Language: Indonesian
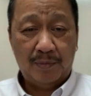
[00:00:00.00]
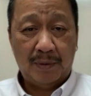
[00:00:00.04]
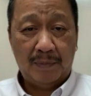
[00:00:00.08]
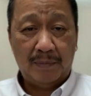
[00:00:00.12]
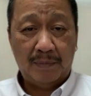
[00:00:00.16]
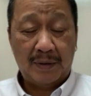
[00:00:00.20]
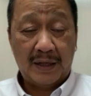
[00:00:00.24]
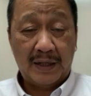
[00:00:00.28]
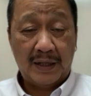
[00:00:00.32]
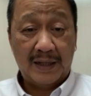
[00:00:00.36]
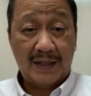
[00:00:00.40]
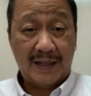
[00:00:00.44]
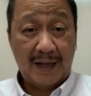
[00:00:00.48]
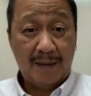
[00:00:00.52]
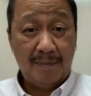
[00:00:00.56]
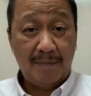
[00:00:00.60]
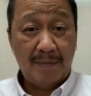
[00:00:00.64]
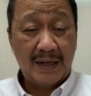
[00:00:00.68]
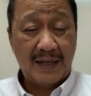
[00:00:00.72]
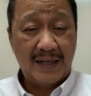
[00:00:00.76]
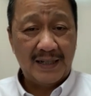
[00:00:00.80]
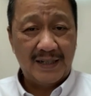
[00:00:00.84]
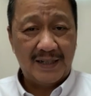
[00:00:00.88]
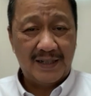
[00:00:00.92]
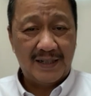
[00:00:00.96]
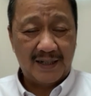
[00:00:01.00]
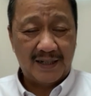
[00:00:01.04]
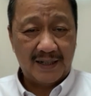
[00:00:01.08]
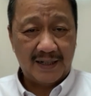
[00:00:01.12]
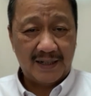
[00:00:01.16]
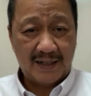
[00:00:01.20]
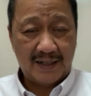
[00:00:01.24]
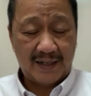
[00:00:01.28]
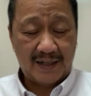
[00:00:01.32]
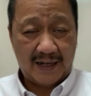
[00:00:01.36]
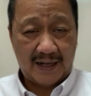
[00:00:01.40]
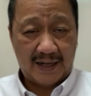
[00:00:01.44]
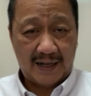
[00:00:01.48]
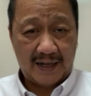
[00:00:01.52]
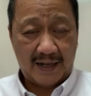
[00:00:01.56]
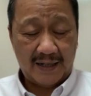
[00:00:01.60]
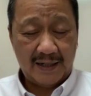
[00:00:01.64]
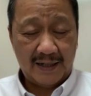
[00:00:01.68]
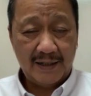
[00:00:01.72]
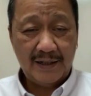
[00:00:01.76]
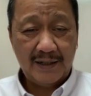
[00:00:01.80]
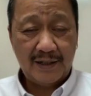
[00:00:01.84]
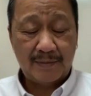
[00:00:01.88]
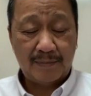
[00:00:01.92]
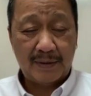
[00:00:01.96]
pemerintah
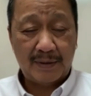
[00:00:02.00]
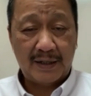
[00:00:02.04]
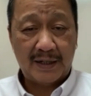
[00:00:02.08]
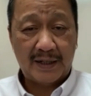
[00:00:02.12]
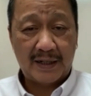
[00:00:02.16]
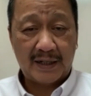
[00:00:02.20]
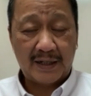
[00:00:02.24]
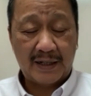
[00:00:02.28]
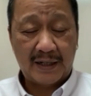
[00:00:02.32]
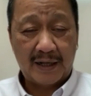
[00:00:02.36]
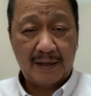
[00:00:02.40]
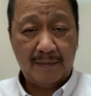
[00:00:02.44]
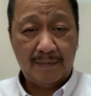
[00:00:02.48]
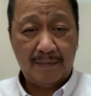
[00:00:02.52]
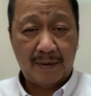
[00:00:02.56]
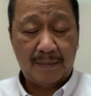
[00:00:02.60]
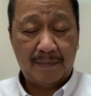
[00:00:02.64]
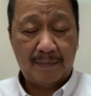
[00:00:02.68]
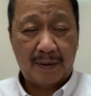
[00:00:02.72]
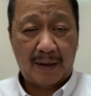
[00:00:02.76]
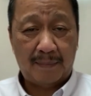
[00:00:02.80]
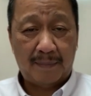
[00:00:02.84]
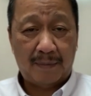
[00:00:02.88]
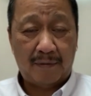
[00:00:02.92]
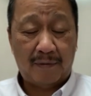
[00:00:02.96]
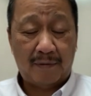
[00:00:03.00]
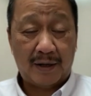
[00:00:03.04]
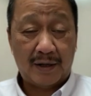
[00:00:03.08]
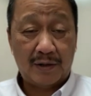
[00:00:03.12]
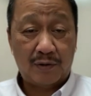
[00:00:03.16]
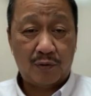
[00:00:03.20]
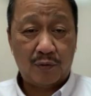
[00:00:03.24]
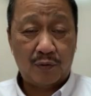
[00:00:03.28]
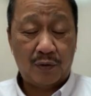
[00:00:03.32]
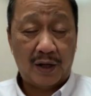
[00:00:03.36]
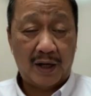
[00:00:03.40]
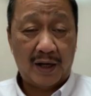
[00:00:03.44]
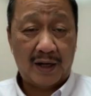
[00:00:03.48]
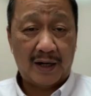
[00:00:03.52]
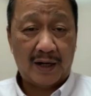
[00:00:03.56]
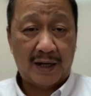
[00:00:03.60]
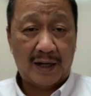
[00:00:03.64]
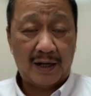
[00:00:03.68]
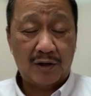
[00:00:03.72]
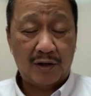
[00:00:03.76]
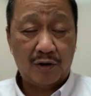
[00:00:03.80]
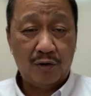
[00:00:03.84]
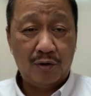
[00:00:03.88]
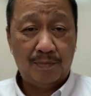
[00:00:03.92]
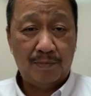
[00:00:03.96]
mengizinkan sebenarnya beberapa waktu yang
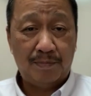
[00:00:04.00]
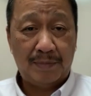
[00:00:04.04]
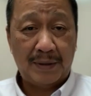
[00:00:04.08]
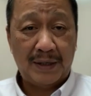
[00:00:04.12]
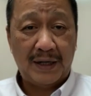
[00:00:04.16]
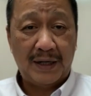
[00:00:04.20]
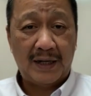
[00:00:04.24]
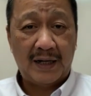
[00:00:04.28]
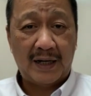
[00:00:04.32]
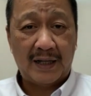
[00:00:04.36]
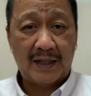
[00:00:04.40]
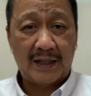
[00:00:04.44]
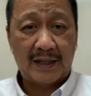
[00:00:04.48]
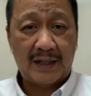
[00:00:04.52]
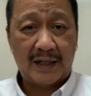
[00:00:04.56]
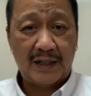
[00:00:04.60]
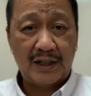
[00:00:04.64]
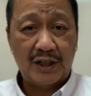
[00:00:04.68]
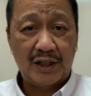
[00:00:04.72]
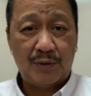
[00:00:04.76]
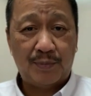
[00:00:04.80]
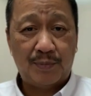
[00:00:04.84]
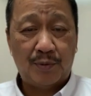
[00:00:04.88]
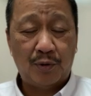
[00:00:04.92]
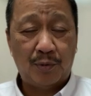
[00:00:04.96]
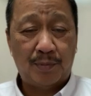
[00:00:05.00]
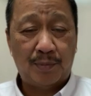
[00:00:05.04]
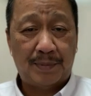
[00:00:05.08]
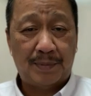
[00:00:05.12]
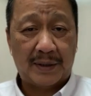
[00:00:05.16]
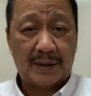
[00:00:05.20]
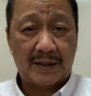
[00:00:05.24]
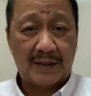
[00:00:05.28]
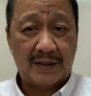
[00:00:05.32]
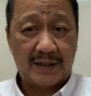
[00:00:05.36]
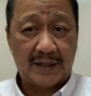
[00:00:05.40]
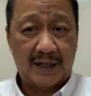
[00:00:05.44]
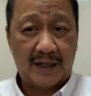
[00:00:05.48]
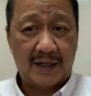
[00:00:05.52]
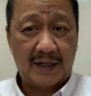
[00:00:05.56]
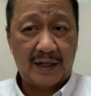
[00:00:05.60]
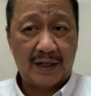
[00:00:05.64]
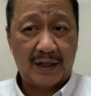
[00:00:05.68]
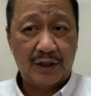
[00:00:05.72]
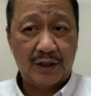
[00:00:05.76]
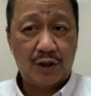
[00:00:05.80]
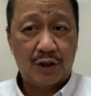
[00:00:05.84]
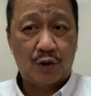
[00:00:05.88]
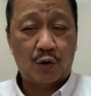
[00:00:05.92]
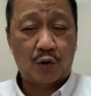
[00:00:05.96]
lalu peningkatan 10%
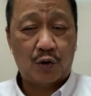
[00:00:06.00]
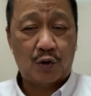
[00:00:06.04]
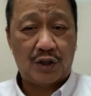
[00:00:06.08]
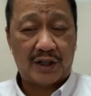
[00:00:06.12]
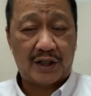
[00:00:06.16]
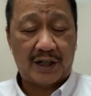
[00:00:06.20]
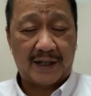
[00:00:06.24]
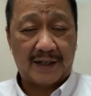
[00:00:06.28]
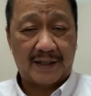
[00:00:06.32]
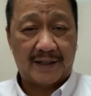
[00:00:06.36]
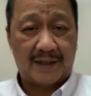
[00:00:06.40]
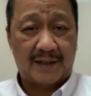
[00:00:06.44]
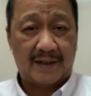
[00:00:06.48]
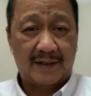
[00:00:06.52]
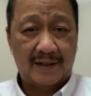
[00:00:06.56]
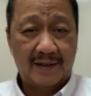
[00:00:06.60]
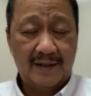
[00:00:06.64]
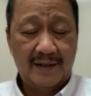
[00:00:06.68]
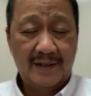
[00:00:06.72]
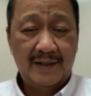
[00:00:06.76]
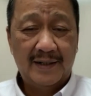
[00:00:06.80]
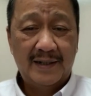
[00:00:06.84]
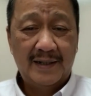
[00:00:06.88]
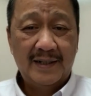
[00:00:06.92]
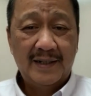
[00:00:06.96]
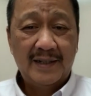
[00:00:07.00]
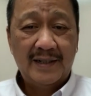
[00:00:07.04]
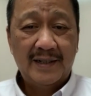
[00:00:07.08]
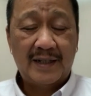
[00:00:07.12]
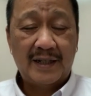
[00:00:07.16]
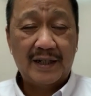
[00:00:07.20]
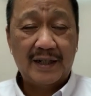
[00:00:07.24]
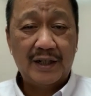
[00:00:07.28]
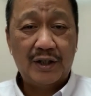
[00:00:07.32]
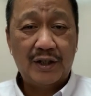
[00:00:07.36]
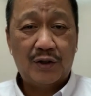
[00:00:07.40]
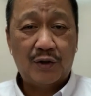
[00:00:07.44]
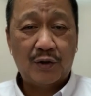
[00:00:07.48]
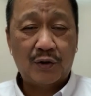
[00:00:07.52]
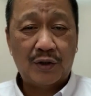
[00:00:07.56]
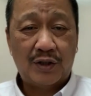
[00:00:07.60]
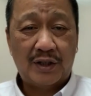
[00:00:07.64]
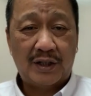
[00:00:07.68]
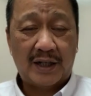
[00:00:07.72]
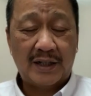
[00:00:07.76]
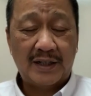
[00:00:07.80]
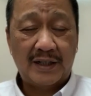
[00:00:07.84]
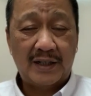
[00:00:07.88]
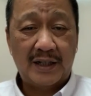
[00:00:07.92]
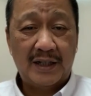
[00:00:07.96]
surcharge. Yes. Jadi
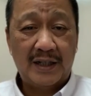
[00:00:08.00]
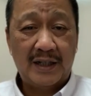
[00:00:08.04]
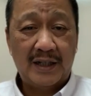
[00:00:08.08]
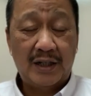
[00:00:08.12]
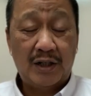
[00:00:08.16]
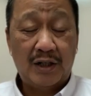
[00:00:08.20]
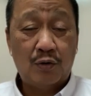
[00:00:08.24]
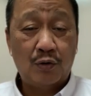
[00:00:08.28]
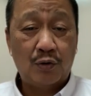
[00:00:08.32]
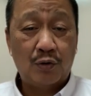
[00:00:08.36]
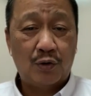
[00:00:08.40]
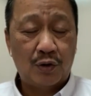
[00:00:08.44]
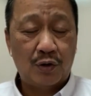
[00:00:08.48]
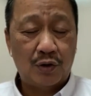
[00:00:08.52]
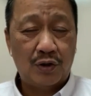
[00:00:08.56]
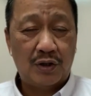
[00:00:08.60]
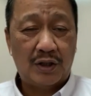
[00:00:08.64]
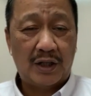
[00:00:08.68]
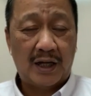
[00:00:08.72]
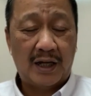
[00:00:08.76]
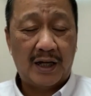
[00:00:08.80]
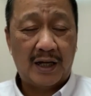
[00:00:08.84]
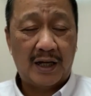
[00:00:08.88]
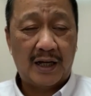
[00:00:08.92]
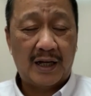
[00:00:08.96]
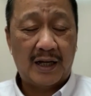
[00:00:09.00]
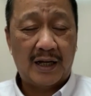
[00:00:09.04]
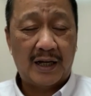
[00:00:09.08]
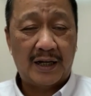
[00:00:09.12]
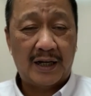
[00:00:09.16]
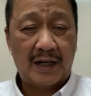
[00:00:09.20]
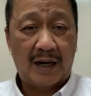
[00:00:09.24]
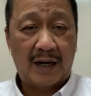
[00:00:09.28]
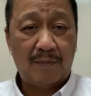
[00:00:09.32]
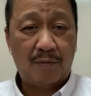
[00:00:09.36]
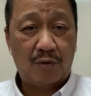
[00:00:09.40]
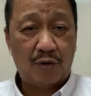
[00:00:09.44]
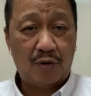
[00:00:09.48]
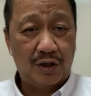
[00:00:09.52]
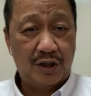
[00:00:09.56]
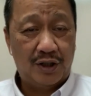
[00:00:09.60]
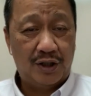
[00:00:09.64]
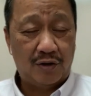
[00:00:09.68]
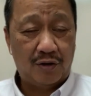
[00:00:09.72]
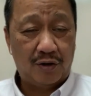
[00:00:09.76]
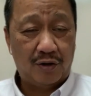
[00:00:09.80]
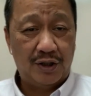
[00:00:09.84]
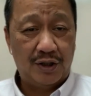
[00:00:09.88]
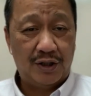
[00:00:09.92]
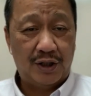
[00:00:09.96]
surcharge ini khusus da eh, dalam
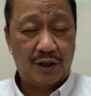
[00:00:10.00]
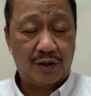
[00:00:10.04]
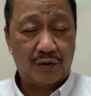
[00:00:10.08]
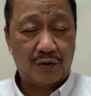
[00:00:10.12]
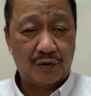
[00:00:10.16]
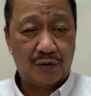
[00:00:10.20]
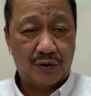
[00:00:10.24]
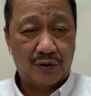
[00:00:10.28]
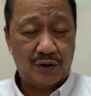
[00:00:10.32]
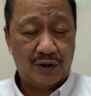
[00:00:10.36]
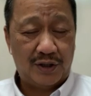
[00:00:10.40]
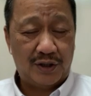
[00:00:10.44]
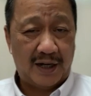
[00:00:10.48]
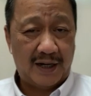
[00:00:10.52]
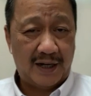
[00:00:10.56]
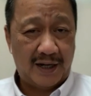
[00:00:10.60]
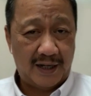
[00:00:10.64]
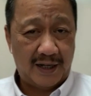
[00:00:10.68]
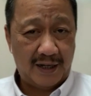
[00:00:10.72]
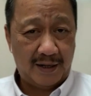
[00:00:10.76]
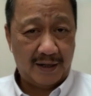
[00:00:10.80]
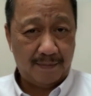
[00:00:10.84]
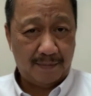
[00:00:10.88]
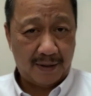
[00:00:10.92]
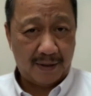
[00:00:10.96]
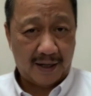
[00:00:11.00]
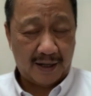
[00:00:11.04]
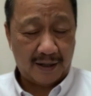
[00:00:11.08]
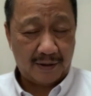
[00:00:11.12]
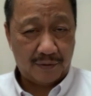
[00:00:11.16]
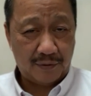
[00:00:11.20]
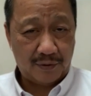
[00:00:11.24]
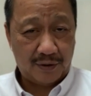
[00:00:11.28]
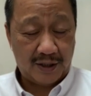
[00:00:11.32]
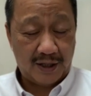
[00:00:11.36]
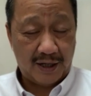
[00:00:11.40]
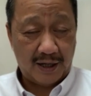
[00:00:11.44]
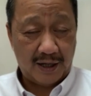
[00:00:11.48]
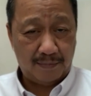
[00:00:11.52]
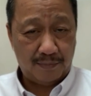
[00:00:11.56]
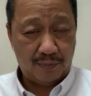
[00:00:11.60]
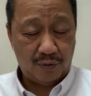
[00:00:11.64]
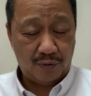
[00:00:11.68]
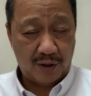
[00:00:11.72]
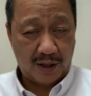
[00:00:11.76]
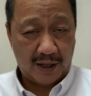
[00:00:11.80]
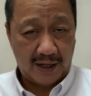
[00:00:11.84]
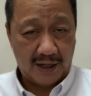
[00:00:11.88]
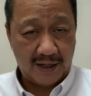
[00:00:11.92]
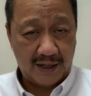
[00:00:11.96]
kondisi-kondisi khusus dan hanya berlaku tiga
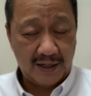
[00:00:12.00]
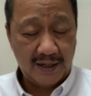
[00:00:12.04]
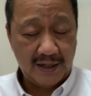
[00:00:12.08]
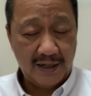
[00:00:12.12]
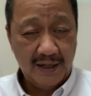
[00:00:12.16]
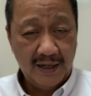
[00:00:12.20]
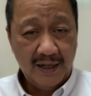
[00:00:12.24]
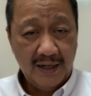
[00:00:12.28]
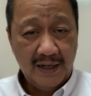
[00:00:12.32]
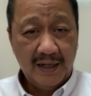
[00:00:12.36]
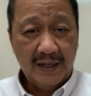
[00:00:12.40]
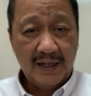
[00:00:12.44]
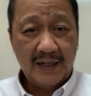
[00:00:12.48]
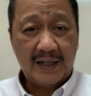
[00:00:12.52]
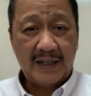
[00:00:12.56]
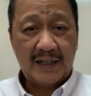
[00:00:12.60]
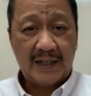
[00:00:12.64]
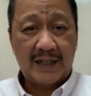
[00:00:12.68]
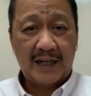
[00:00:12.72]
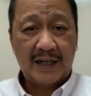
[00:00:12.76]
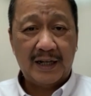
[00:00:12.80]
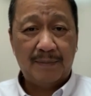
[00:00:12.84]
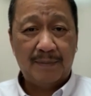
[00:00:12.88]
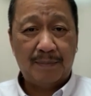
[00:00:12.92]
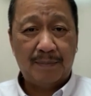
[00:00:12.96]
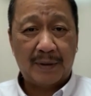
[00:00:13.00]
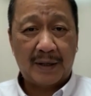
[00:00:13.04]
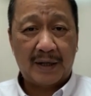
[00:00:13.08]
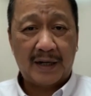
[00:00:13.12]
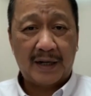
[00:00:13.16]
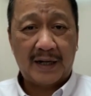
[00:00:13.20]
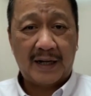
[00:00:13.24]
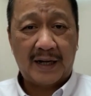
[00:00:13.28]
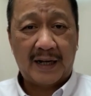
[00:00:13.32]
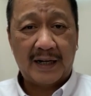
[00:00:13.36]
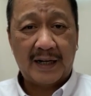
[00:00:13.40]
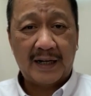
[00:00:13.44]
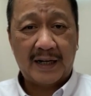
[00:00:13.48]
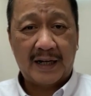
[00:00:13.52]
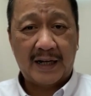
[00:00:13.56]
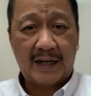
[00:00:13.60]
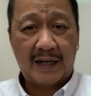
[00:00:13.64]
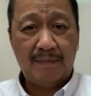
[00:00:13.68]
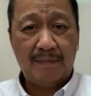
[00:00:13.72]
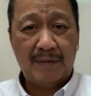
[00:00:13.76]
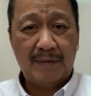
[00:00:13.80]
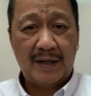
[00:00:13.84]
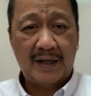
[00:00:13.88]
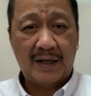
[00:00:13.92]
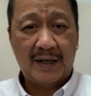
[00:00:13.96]
bulan kita diperkenankan
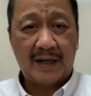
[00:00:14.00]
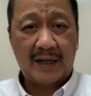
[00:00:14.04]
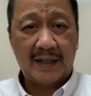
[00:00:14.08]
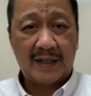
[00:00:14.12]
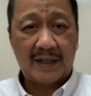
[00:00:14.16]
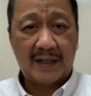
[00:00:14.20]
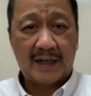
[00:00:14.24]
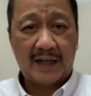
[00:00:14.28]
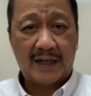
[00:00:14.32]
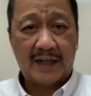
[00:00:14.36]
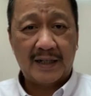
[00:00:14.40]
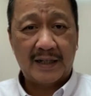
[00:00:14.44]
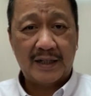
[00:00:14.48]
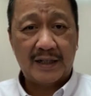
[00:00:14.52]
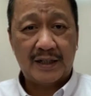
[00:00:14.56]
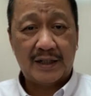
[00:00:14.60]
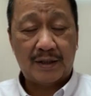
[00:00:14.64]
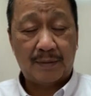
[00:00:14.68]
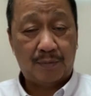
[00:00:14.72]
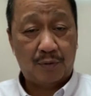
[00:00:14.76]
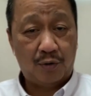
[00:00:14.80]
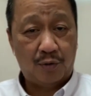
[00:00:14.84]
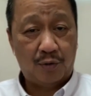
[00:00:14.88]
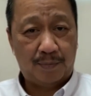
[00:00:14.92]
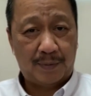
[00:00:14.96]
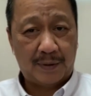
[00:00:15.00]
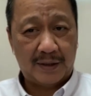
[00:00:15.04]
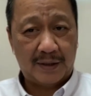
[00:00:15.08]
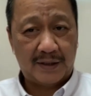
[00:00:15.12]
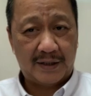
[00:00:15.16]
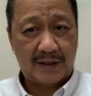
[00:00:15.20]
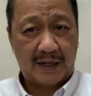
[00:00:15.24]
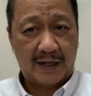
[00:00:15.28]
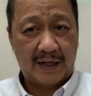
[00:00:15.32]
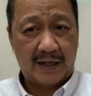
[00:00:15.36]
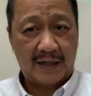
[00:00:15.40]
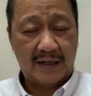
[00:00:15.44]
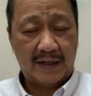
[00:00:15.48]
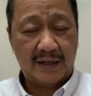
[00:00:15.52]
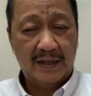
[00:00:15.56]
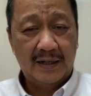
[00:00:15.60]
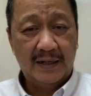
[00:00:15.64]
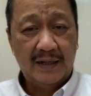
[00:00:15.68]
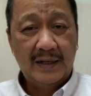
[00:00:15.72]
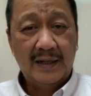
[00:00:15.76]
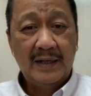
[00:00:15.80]
meningkatkan 10 persen.